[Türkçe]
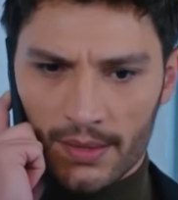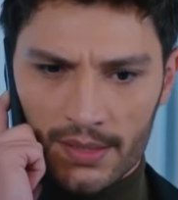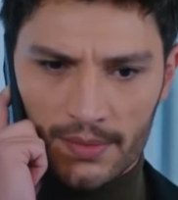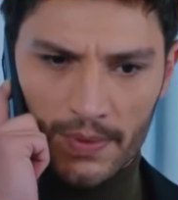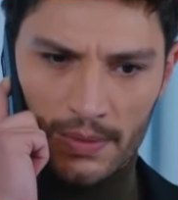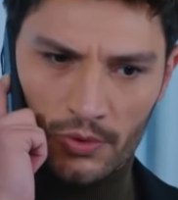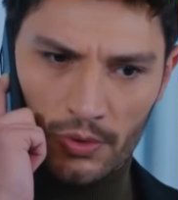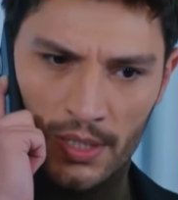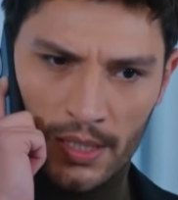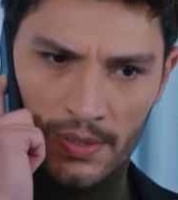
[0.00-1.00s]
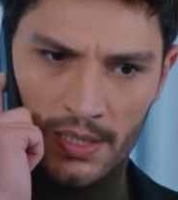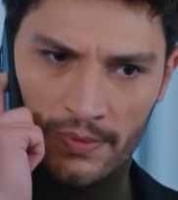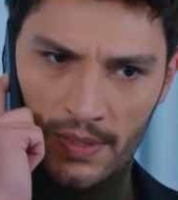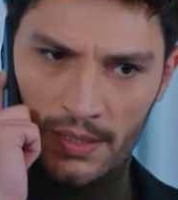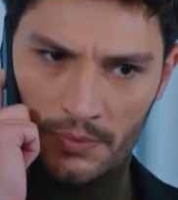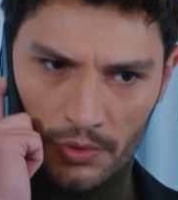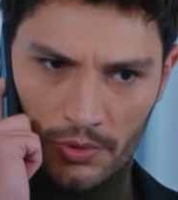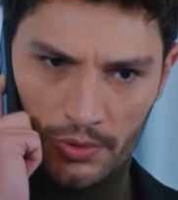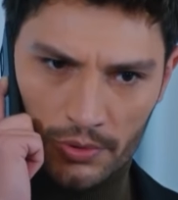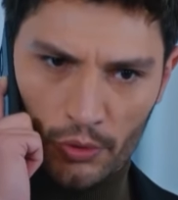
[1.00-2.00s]
yalnız benim çok kaybedecek vaktim
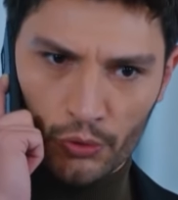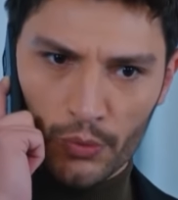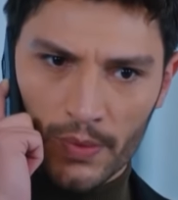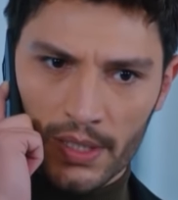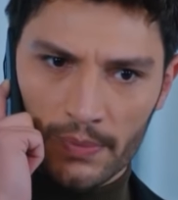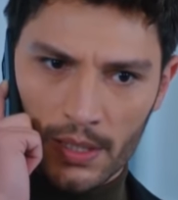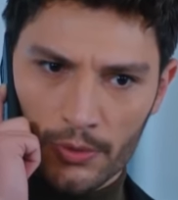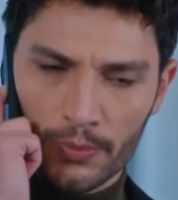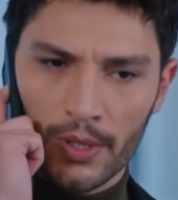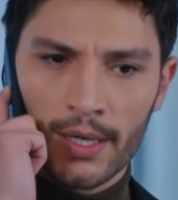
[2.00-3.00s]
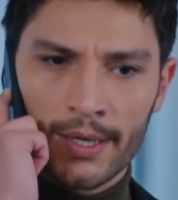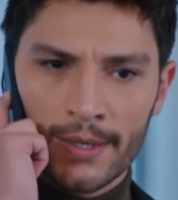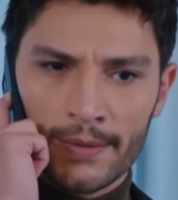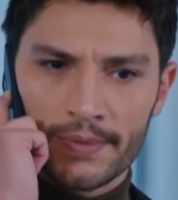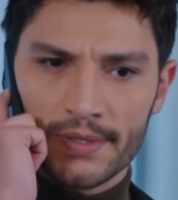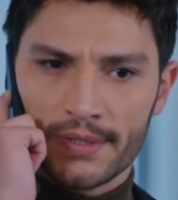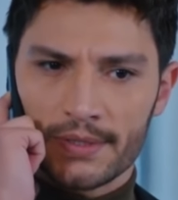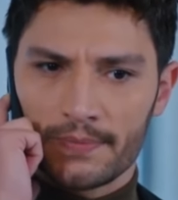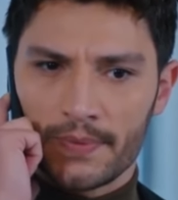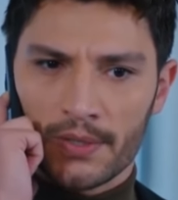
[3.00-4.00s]
yok. Son durumlarda malum.
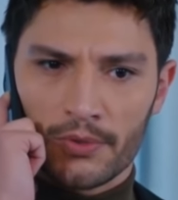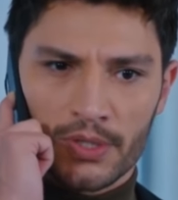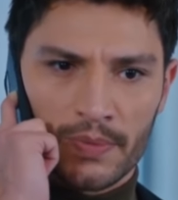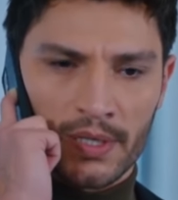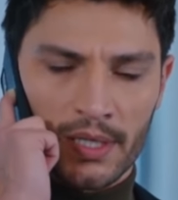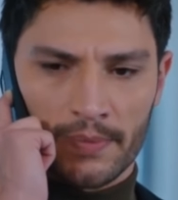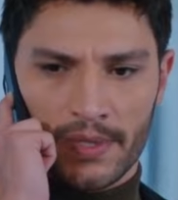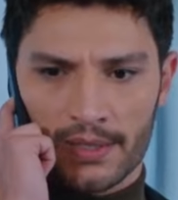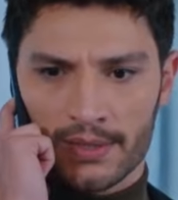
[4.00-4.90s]
Biz bir an önce bir araya mı